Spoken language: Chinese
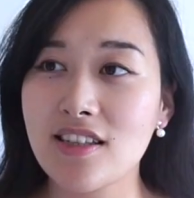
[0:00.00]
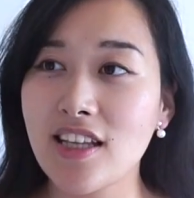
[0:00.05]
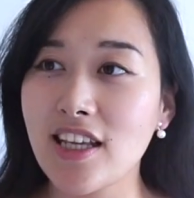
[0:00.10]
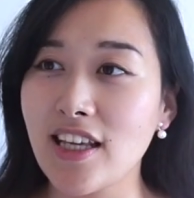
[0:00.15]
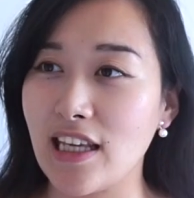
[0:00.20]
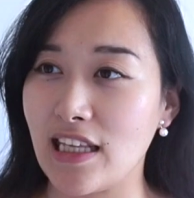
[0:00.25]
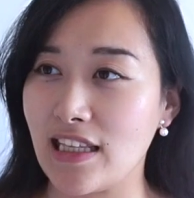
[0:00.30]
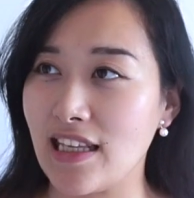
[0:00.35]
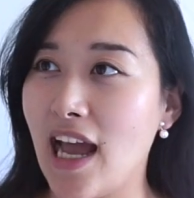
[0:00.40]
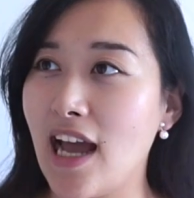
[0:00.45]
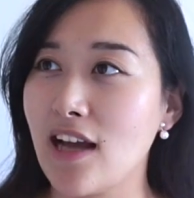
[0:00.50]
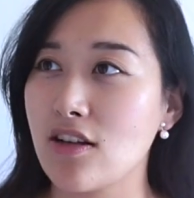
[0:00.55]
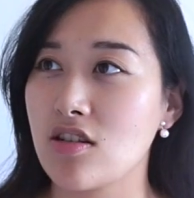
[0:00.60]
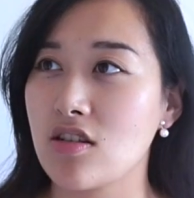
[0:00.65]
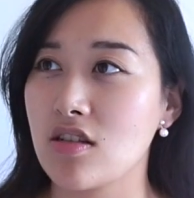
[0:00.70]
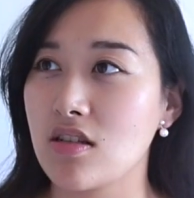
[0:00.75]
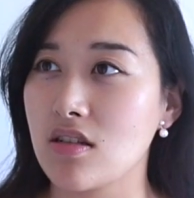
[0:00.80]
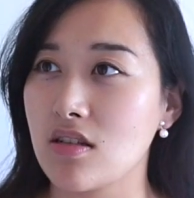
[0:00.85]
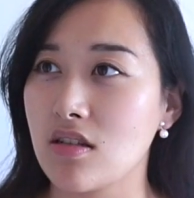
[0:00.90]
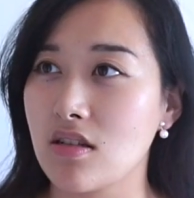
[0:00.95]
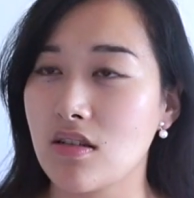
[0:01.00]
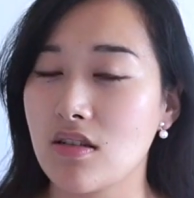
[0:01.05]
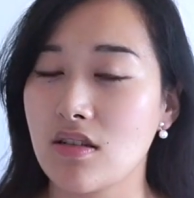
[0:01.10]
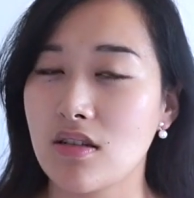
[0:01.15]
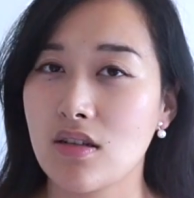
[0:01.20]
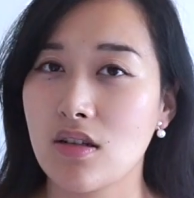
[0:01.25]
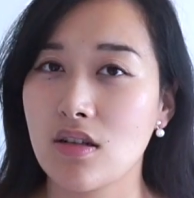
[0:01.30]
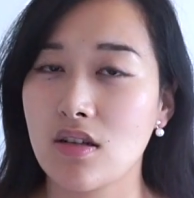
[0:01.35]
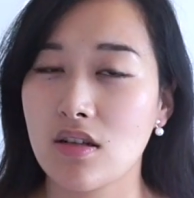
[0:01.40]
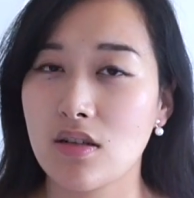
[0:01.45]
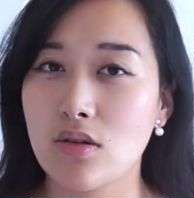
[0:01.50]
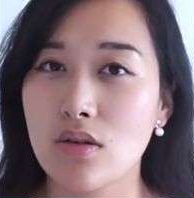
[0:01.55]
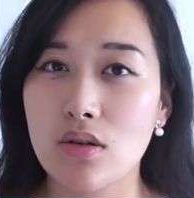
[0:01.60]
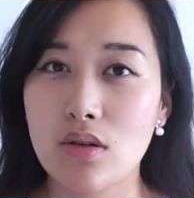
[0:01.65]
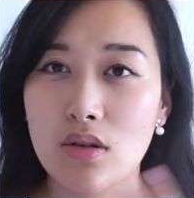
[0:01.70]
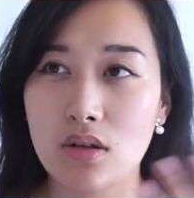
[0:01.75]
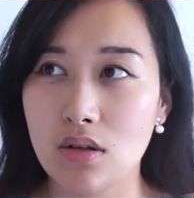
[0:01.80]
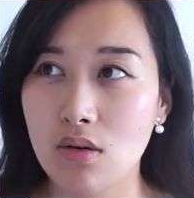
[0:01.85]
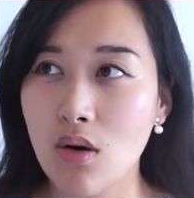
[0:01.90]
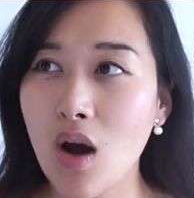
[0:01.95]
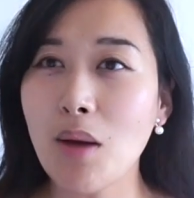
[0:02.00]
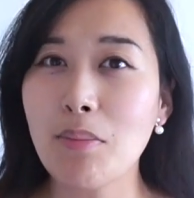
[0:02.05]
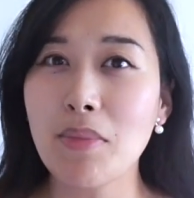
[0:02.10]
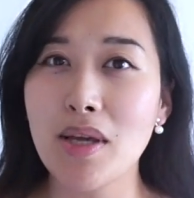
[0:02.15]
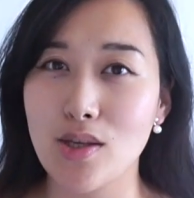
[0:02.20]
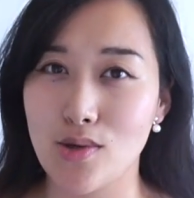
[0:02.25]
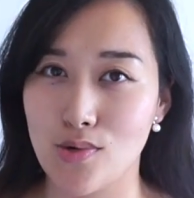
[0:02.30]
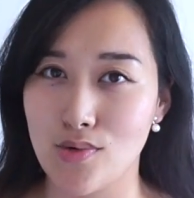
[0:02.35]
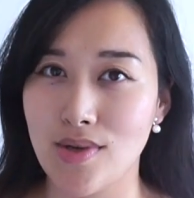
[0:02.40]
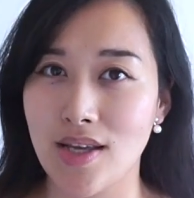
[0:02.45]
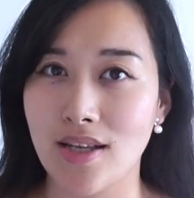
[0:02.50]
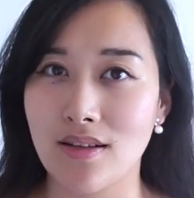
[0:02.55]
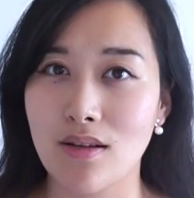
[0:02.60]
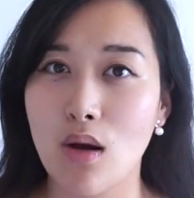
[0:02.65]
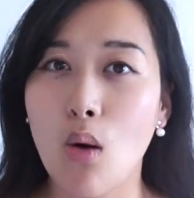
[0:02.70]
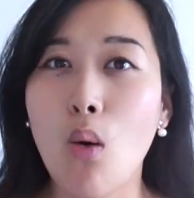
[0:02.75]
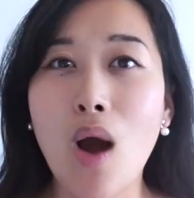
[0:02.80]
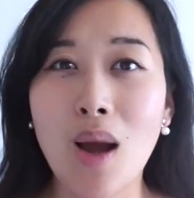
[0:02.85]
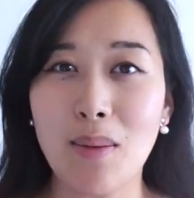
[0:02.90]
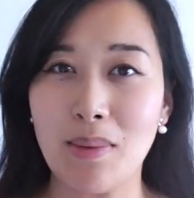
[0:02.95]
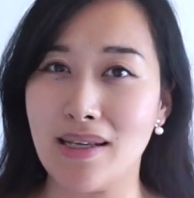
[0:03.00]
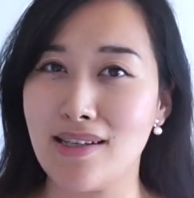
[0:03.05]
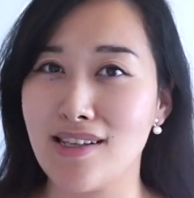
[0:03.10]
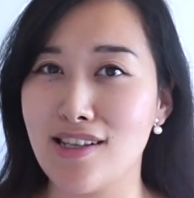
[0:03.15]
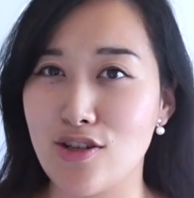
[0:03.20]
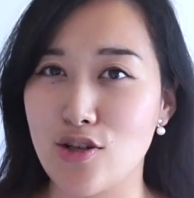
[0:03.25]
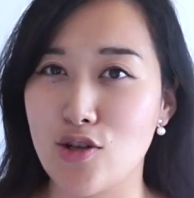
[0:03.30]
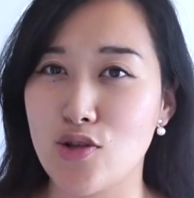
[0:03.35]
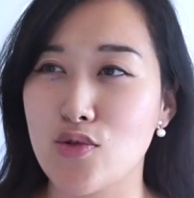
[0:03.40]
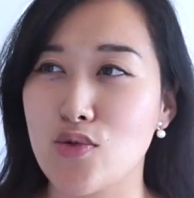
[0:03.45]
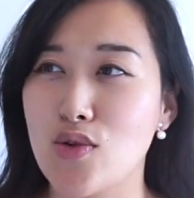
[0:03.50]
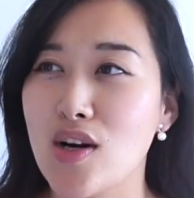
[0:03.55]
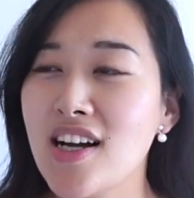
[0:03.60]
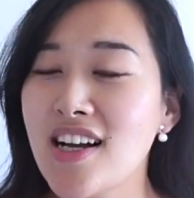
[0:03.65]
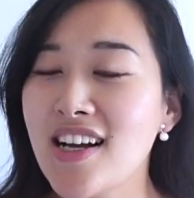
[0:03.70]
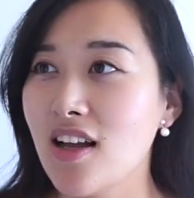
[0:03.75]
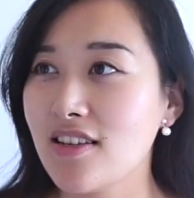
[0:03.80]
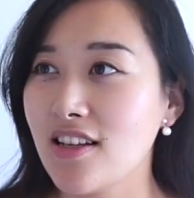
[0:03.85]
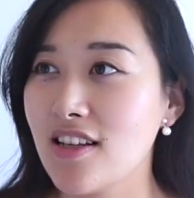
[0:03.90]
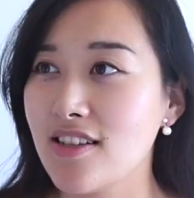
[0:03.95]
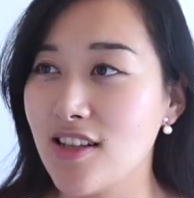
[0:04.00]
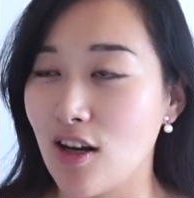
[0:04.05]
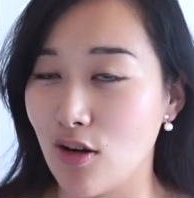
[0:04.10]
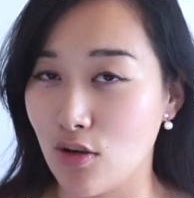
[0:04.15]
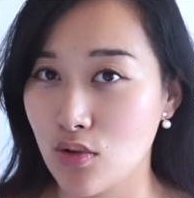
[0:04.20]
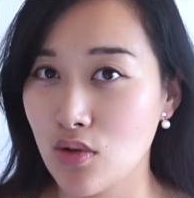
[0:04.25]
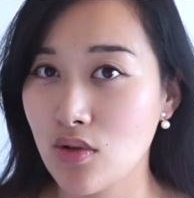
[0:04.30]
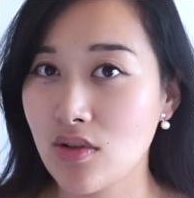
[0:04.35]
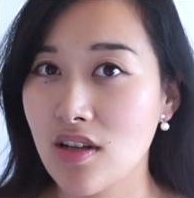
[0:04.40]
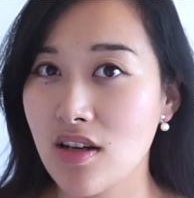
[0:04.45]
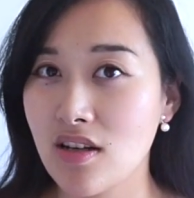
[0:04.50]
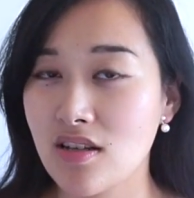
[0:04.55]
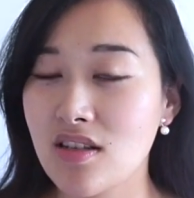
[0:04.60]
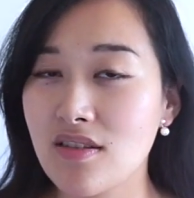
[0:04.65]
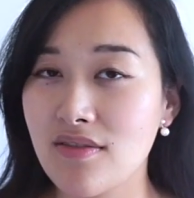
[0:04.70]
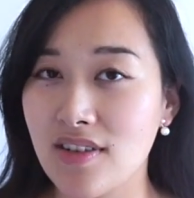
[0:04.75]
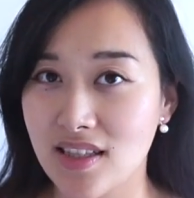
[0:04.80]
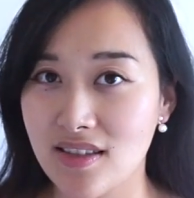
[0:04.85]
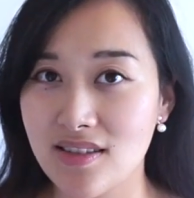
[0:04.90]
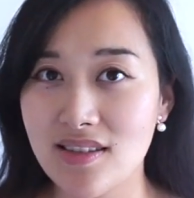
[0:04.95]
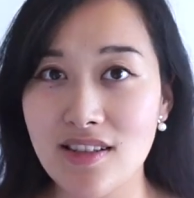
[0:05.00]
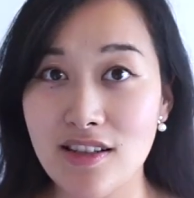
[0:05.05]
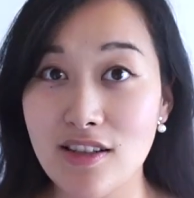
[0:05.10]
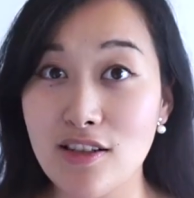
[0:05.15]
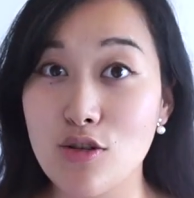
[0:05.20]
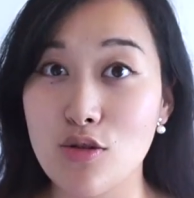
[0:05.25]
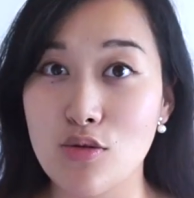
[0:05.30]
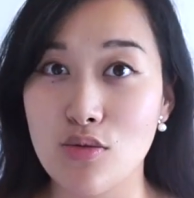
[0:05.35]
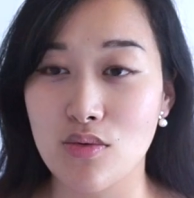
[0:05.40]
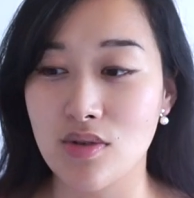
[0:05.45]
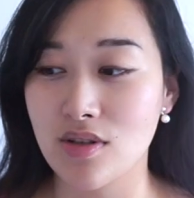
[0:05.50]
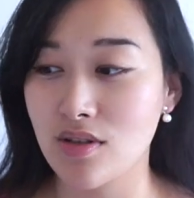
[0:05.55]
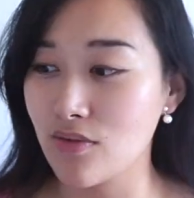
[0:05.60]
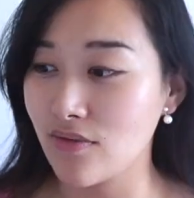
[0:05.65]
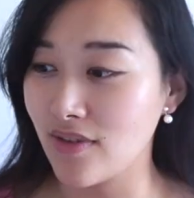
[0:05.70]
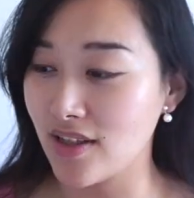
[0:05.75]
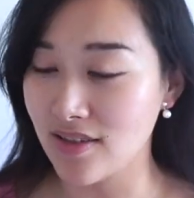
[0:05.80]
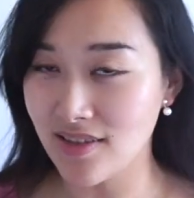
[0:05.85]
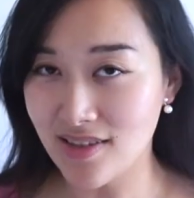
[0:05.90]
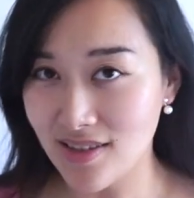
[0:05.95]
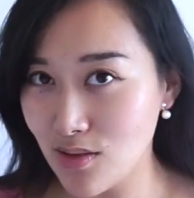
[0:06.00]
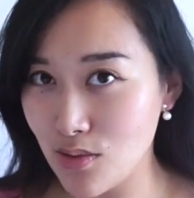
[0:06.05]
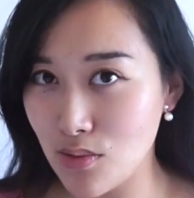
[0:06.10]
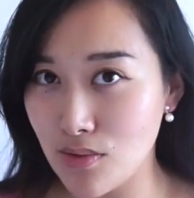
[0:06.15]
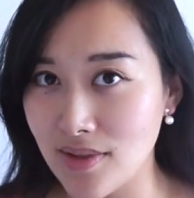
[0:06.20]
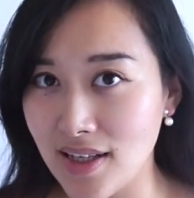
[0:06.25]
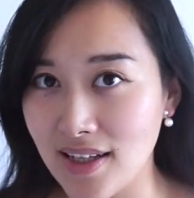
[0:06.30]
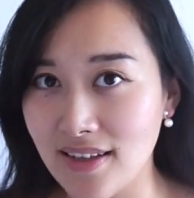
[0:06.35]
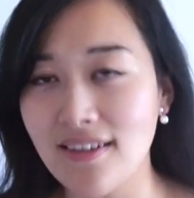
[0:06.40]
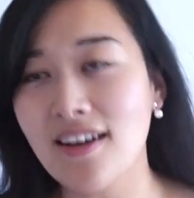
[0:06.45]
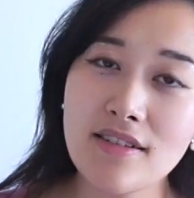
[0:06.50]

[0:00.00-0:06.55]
电影它是画面语言、画面艺术，那小说呢是文字艺术、是文字语言。